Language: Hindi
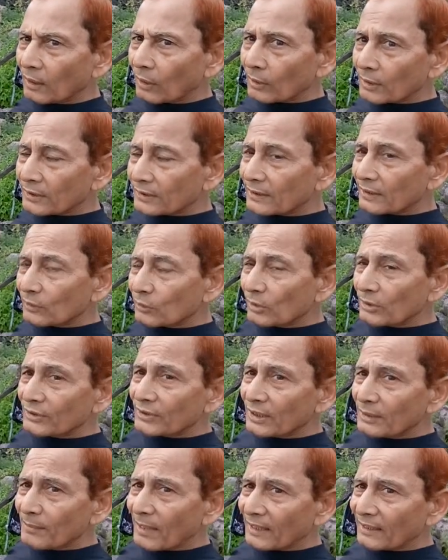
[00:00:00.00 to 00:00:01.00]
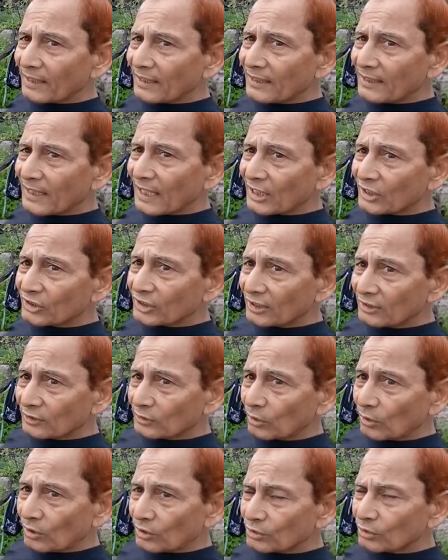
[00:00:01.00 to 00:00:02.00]
और इसकी कोई सीमा नहीं है
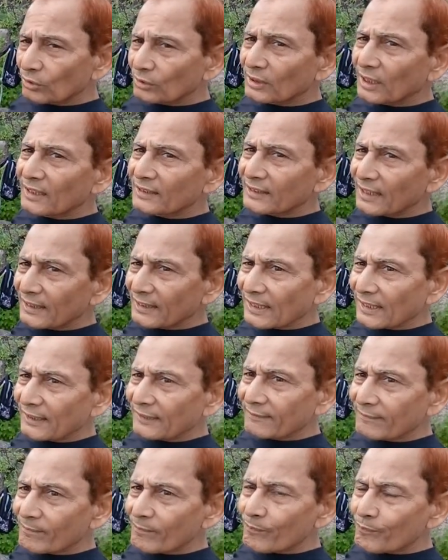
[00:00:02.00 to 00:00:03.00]
संतोष होना चाहिए